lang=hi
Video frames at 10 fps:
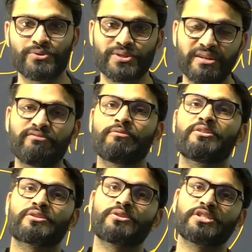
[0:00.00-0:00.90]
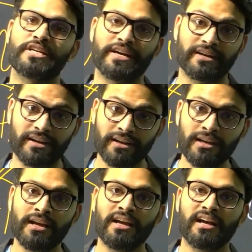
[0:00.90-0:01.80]
इन्फॉर्मेशन को शेयर करें
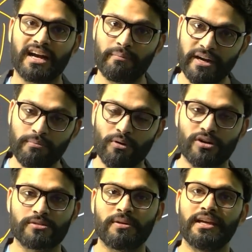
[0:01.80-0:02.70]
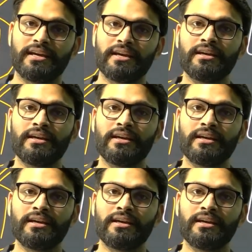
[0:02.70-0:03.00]
कमेंट बॉक्स में लिखें